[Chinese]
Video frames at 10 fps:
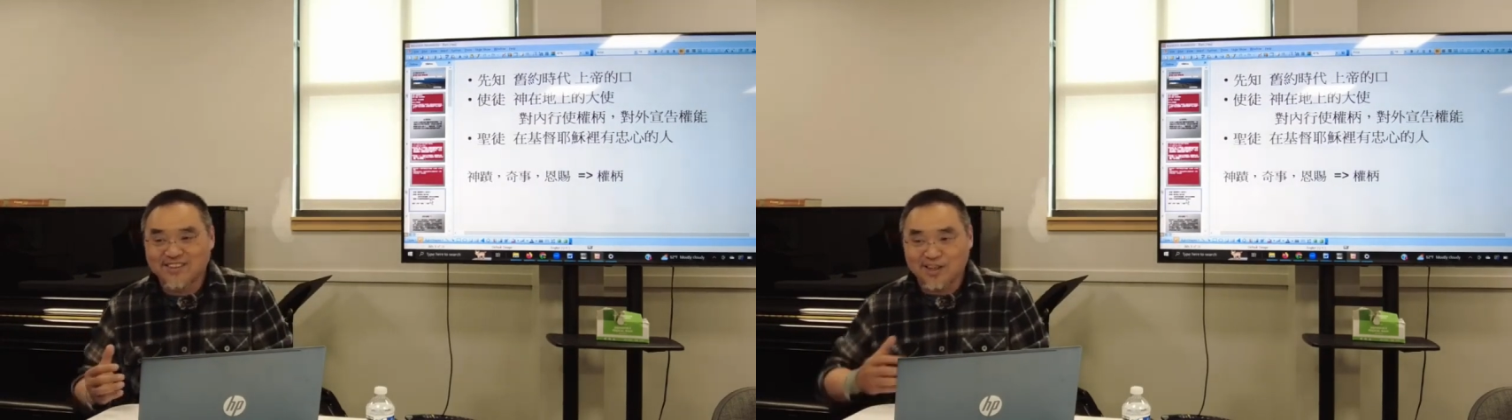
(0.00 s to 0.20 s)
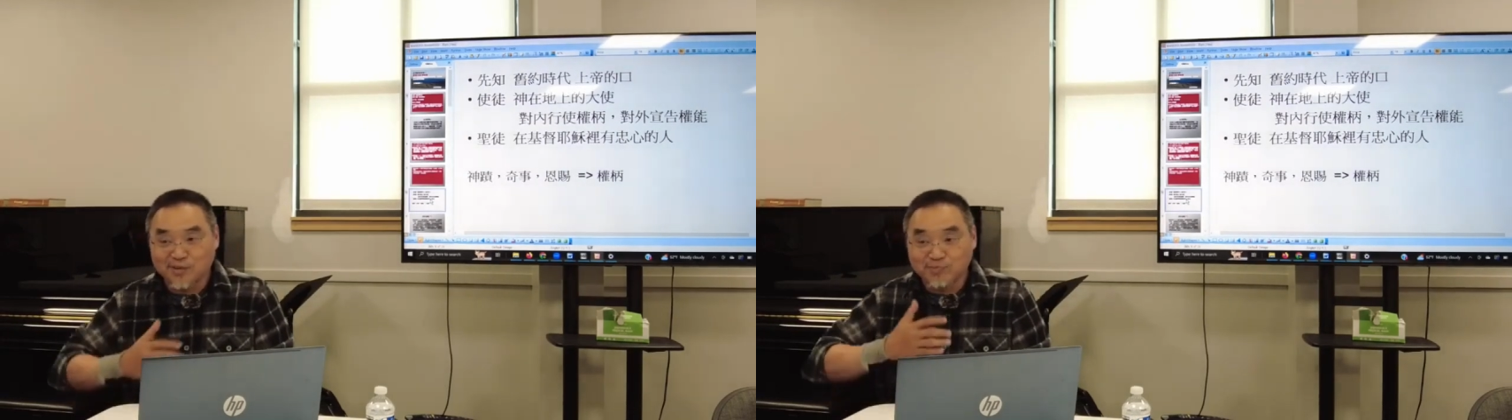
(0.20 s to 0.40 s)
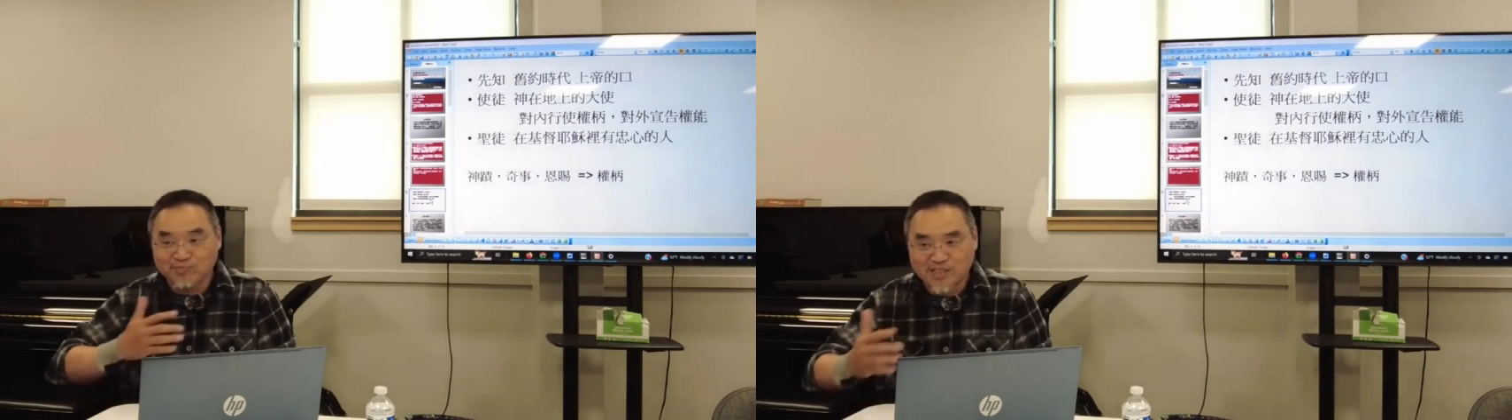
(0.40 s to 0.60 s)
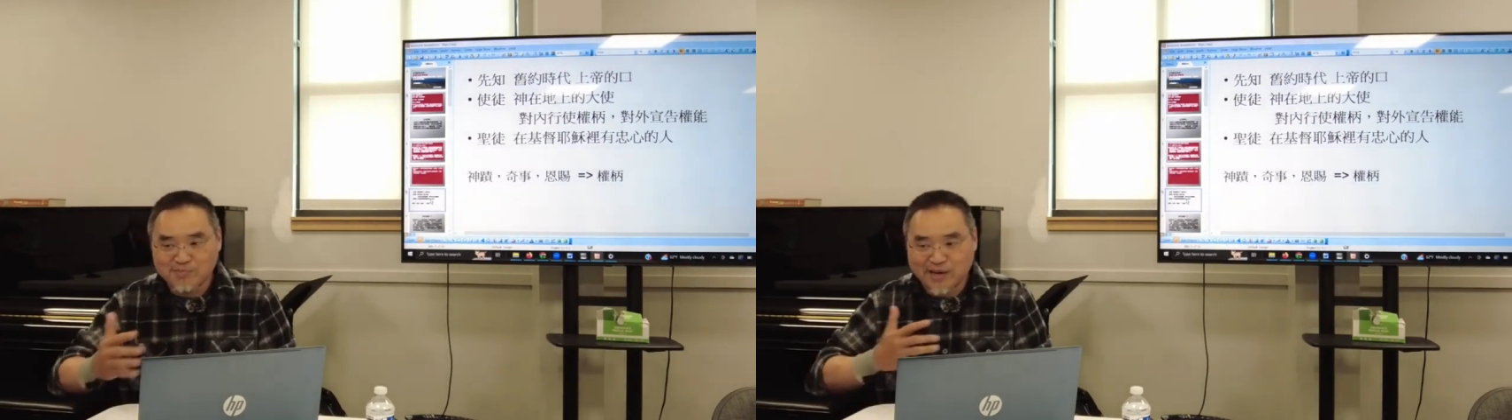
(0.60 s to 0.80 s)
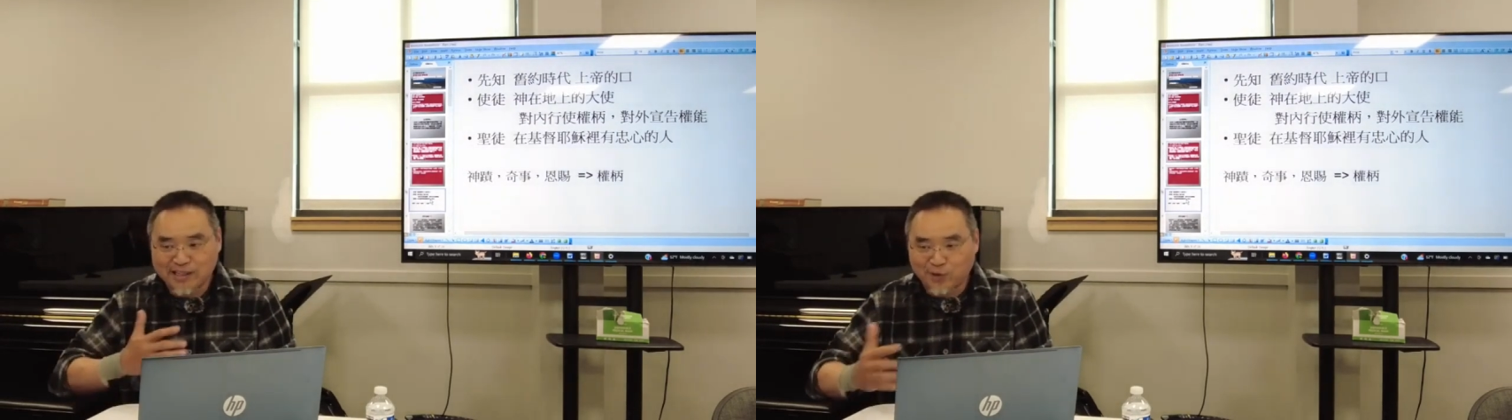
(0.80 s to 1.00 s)
很
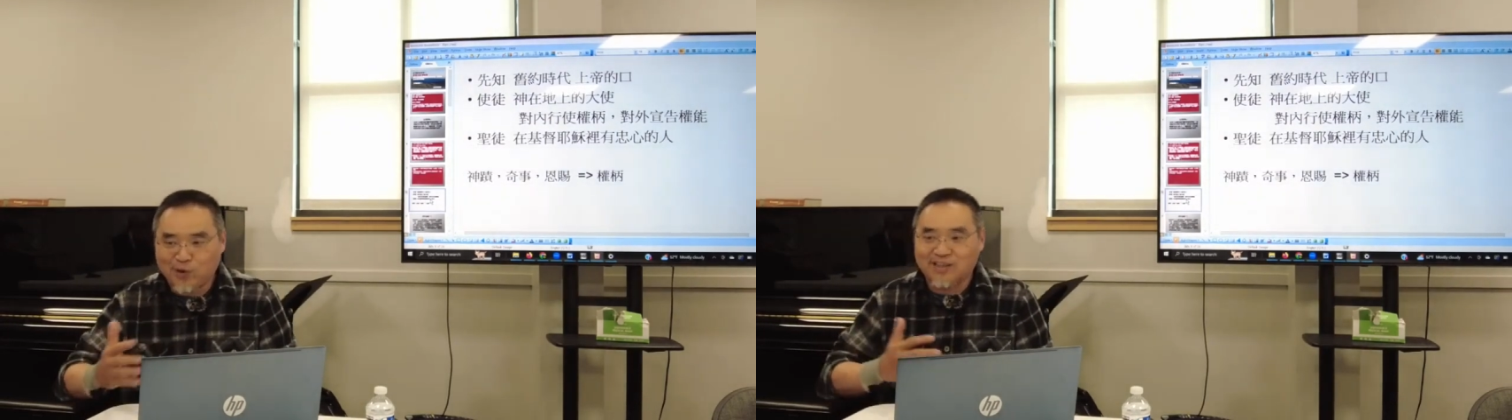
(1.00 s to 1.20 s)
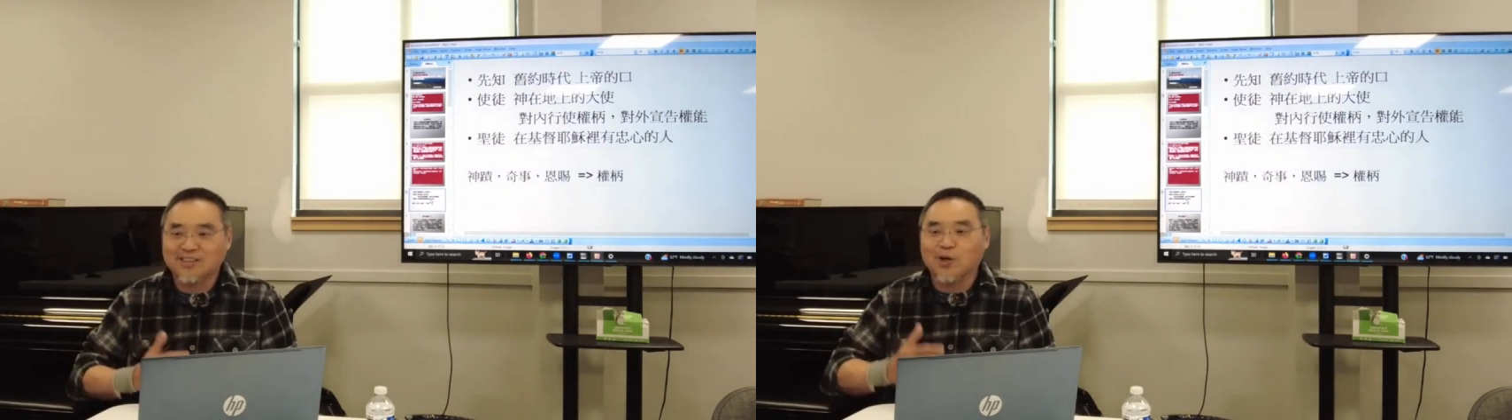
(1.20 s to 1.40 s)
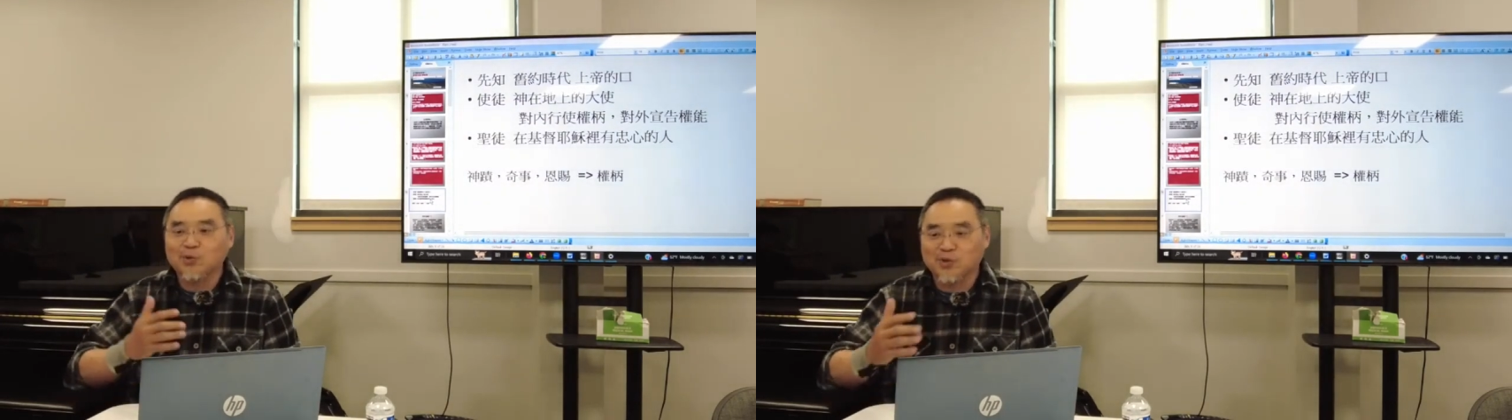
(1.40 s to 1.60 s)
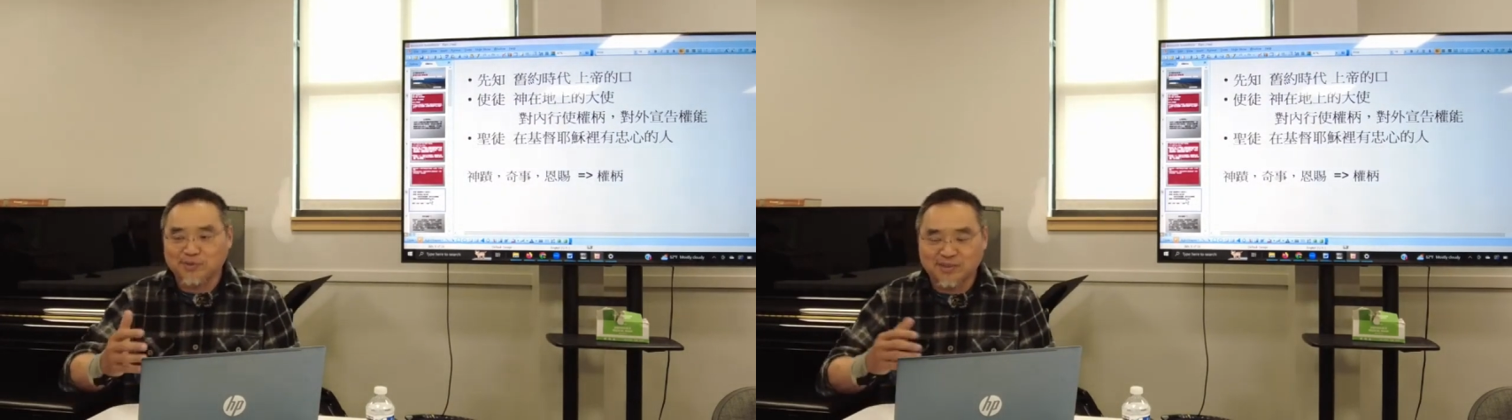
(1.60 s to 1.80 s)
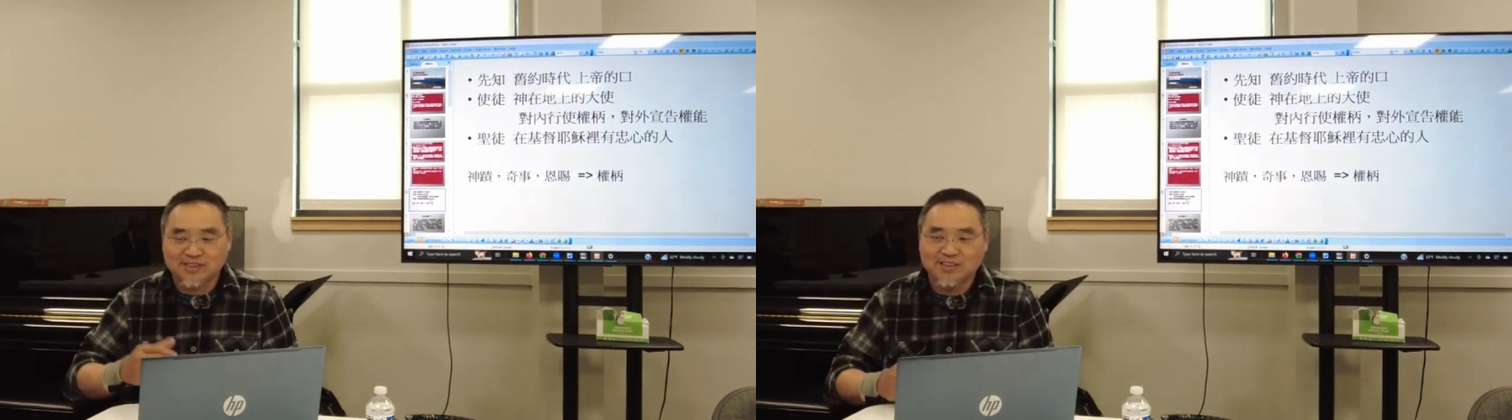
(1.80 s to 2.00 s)
明白的话告诉你
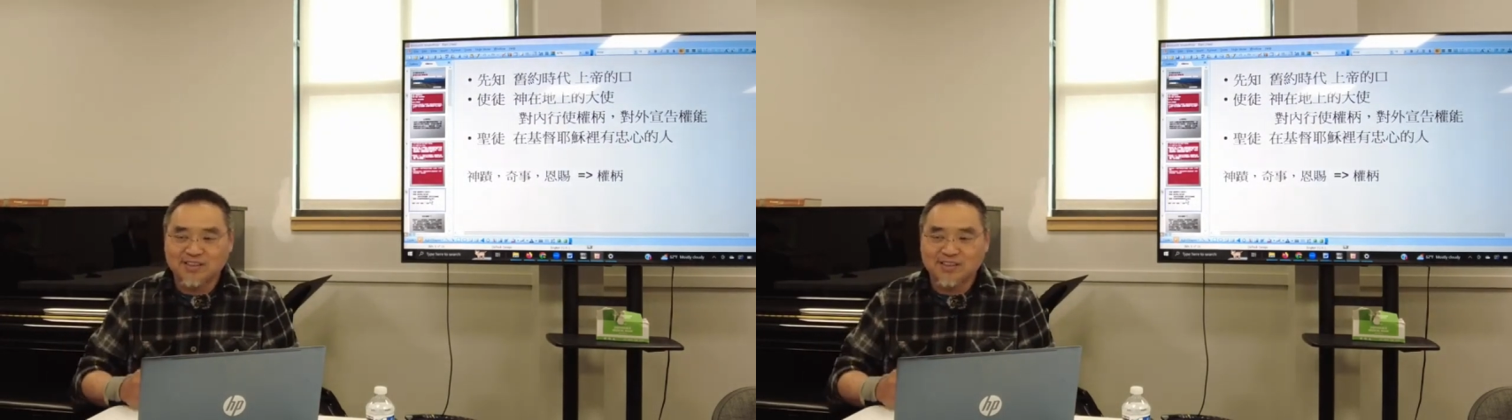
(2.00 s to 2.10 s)
们。